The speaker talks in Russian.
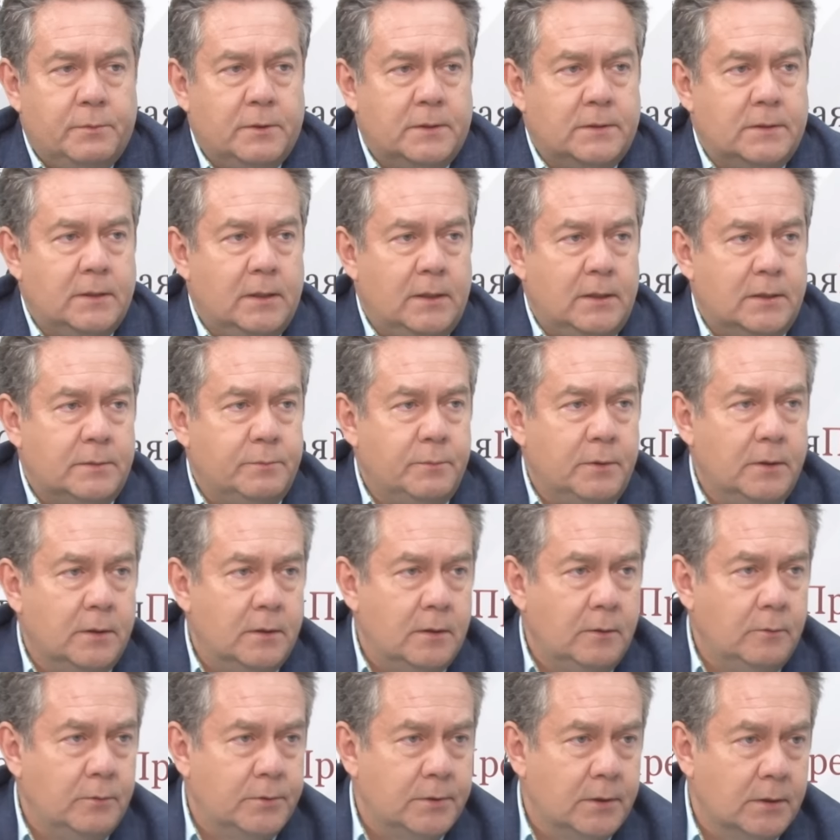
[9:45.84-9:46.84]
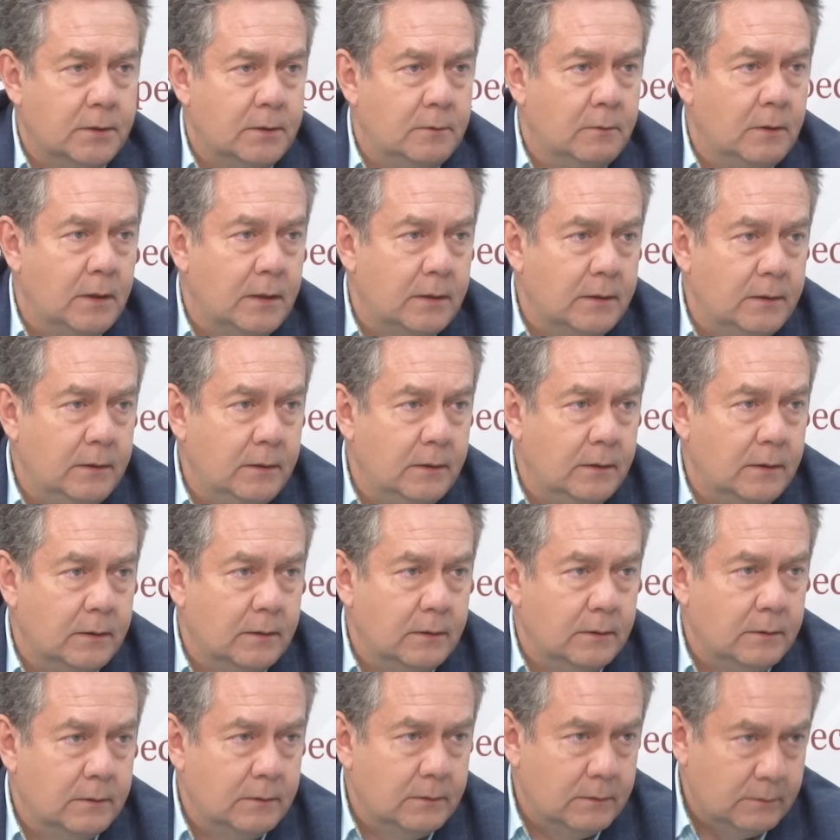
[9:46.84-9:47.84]
специалист, мне ключ от
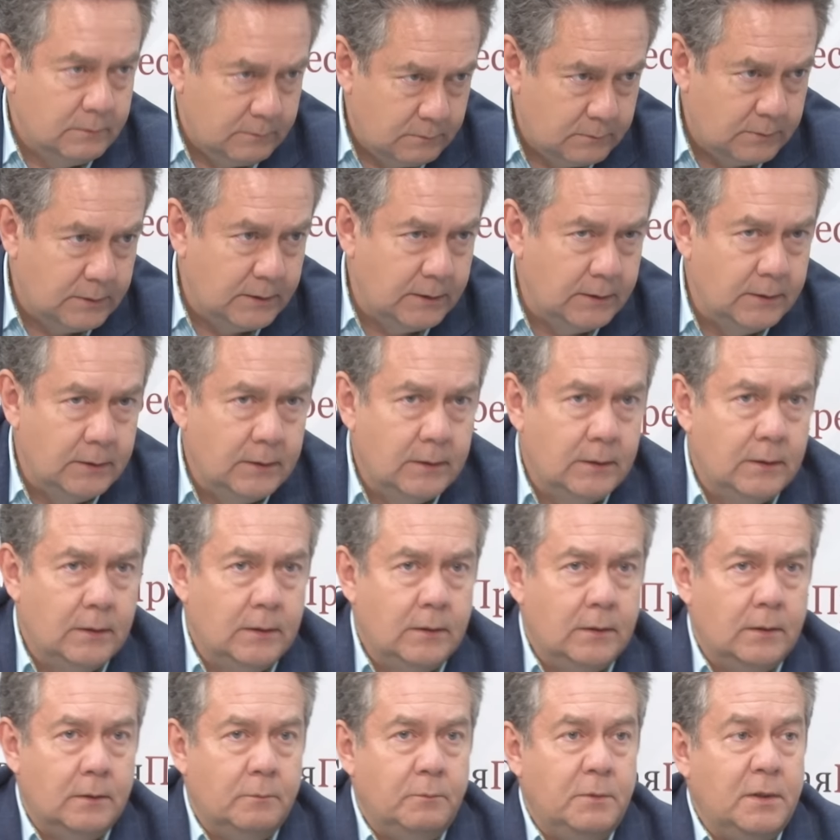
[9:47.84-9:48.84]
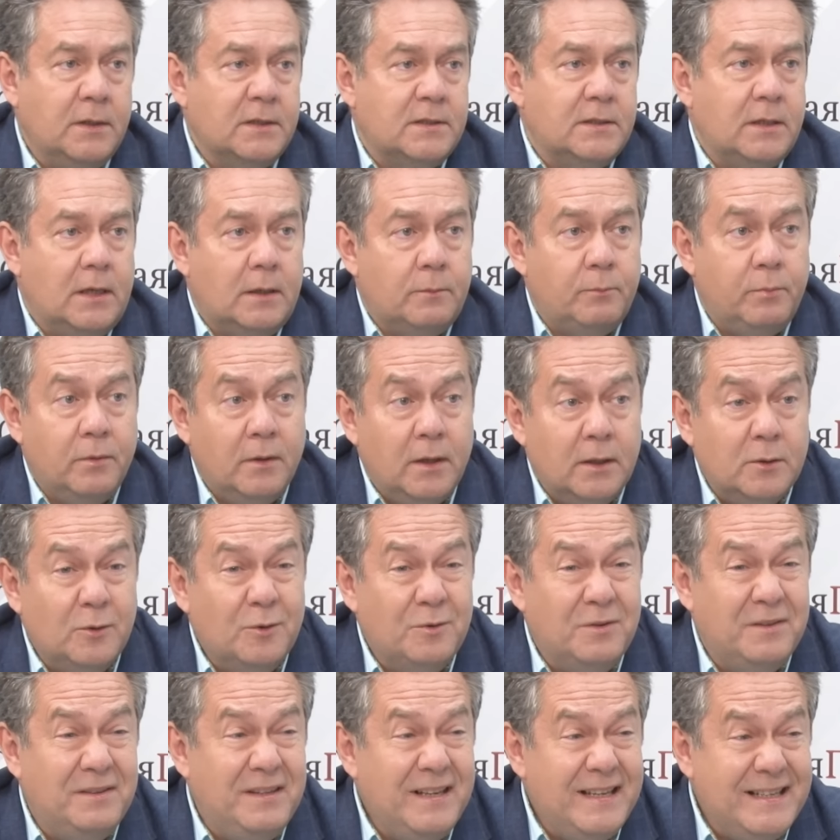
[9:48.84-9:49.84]
квартиры, да, мне
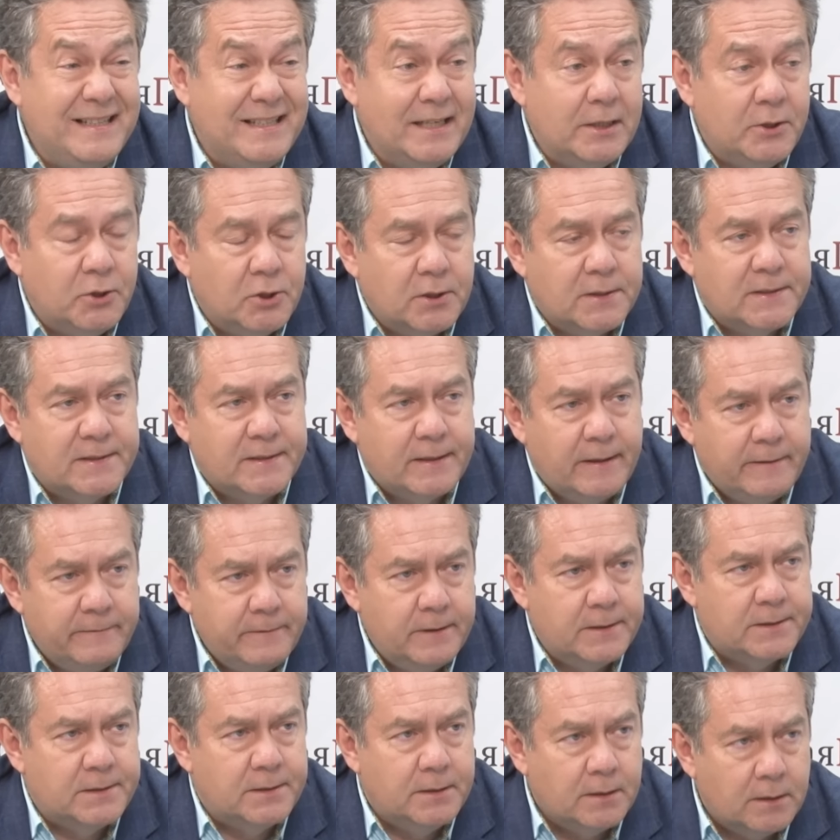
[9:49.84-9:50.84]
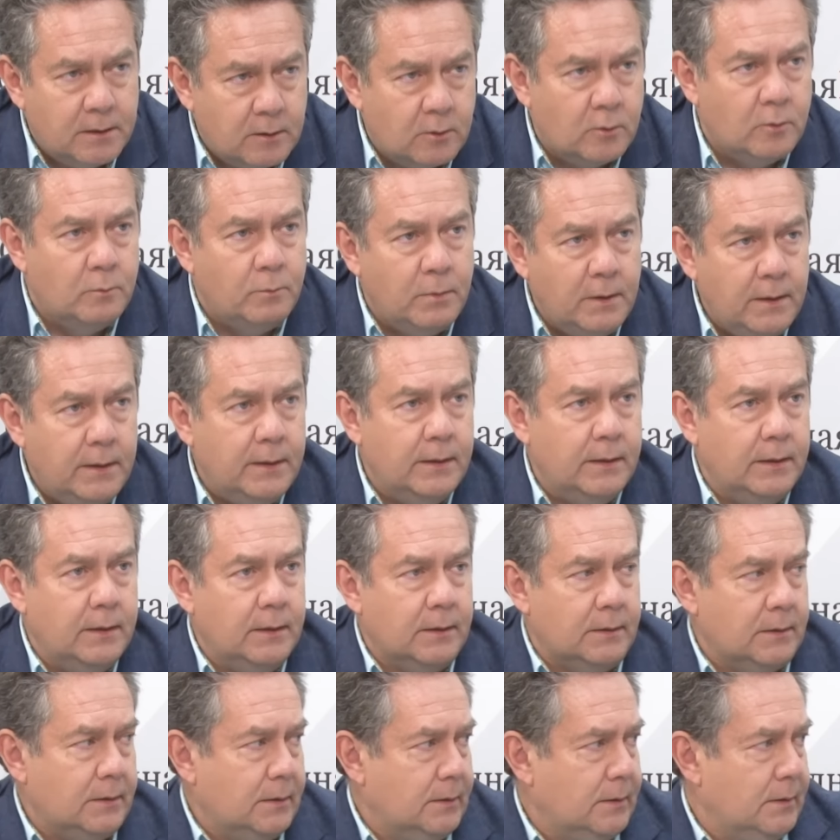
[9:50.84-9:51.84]
зарплату тысяча советских рублей.
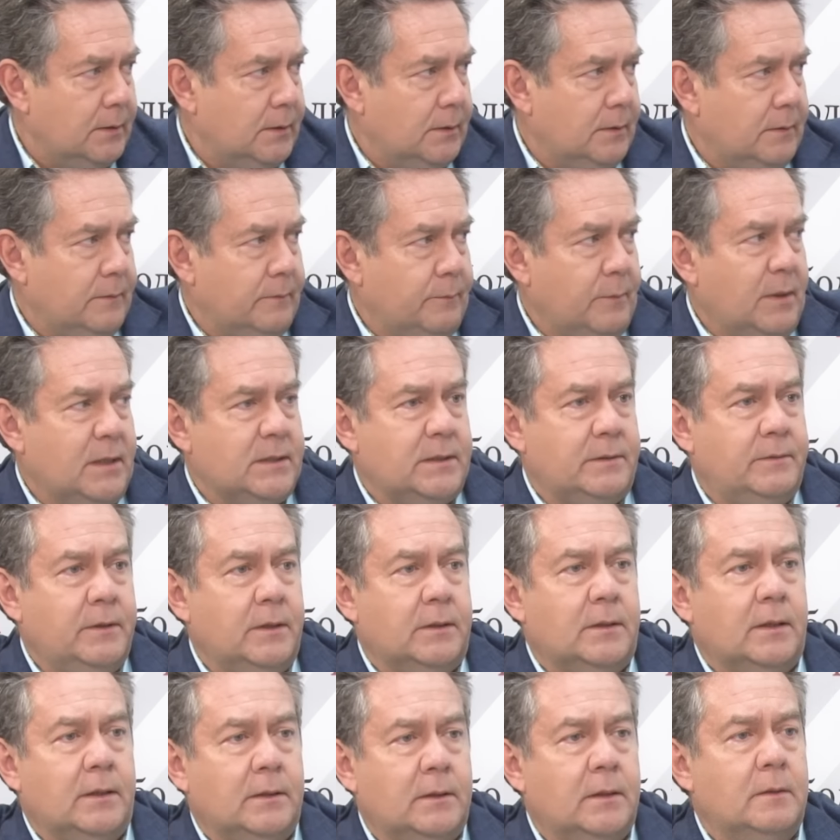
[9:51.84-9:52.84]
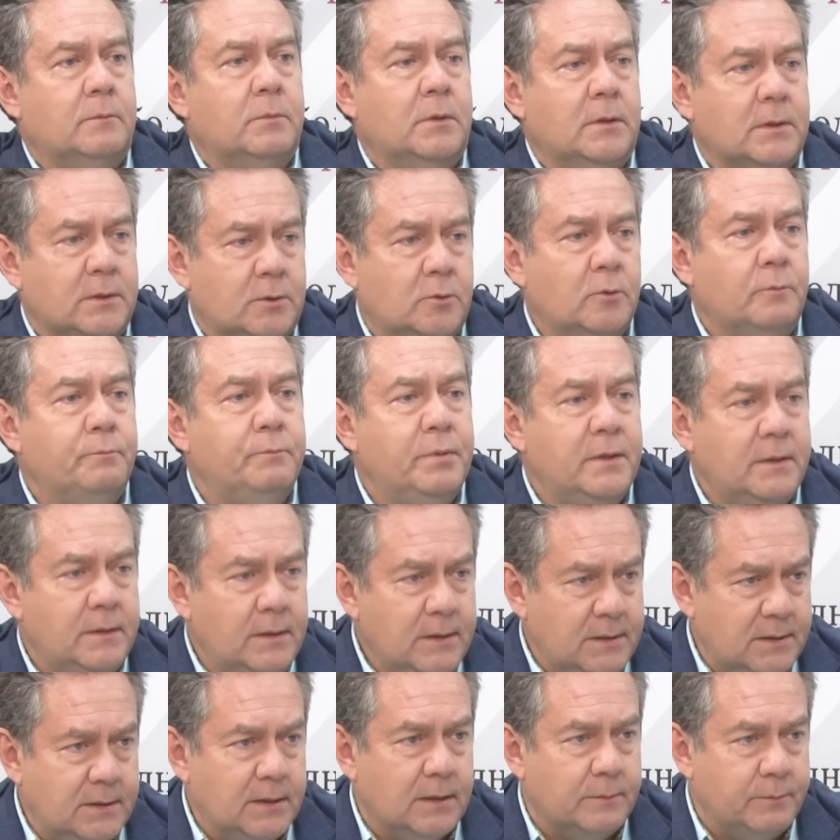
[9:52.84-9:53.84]
Это в Москве тогда было
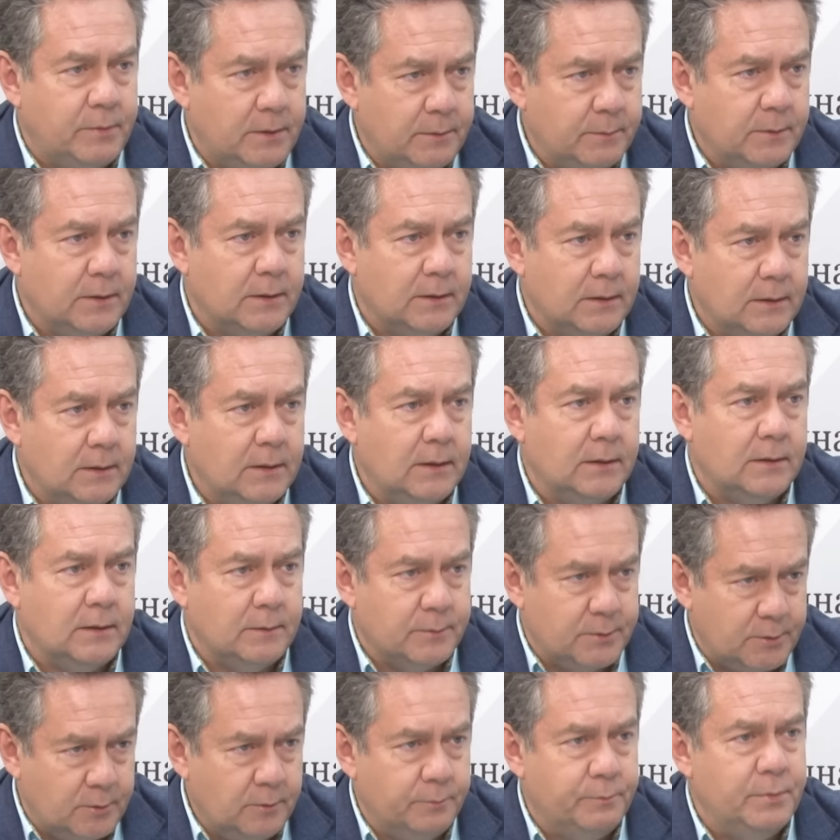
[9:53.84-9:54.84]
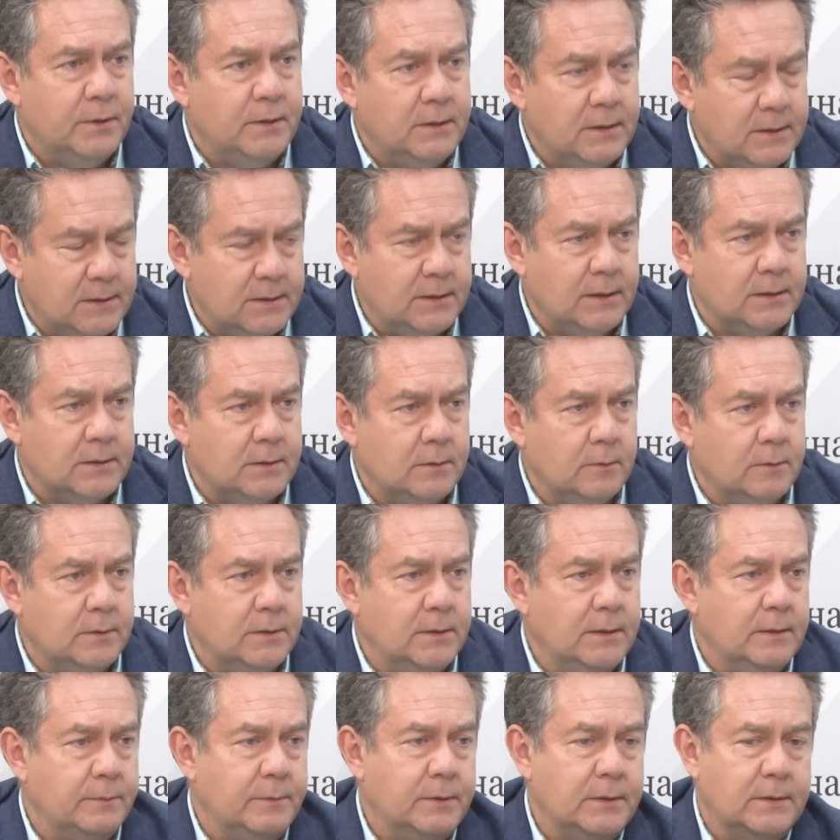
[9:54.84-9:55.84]
150 примерно, да, там
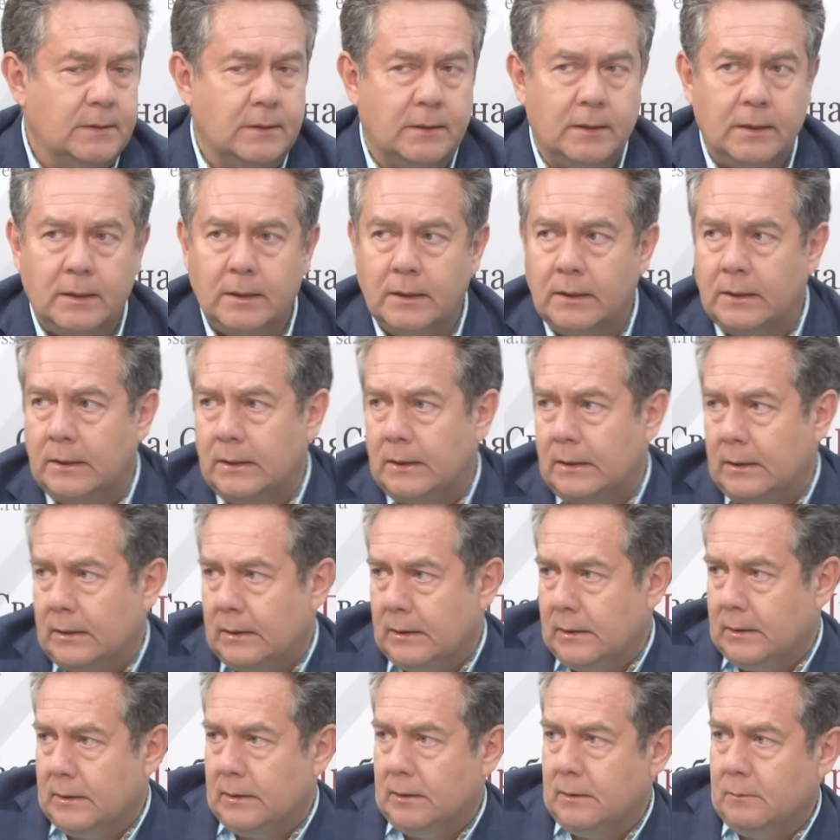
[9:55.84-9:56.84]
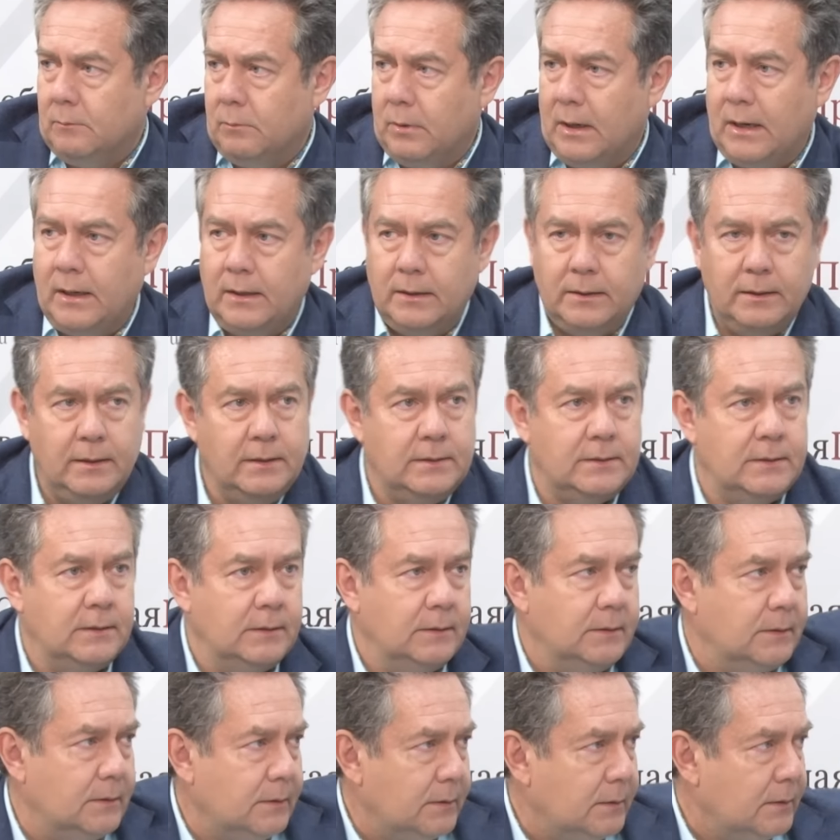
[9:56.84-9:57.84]
150-170
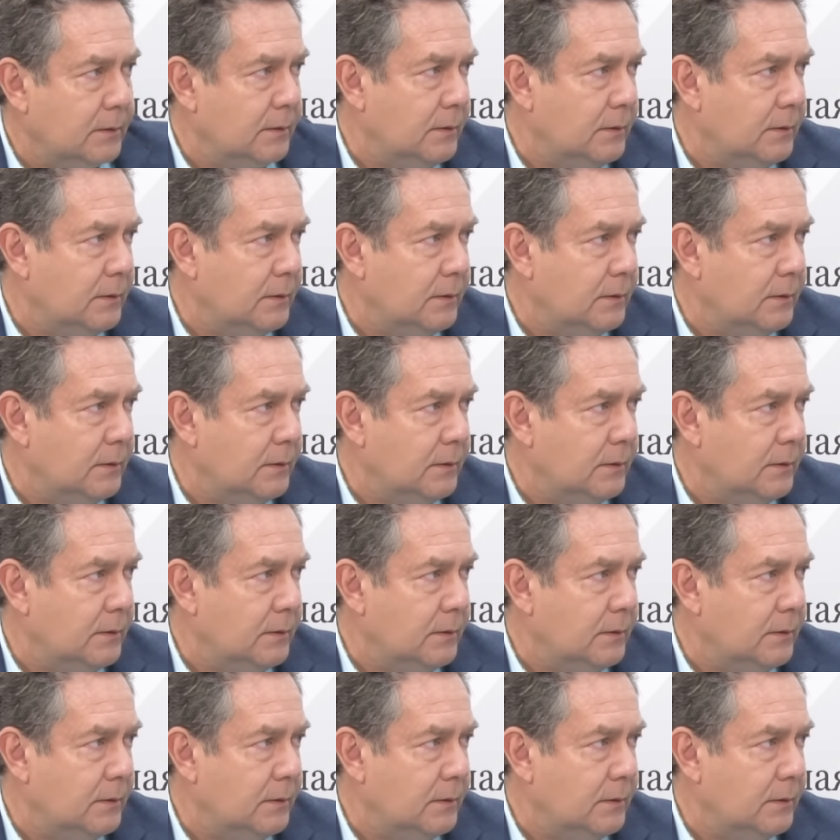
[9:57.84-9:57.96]
больница,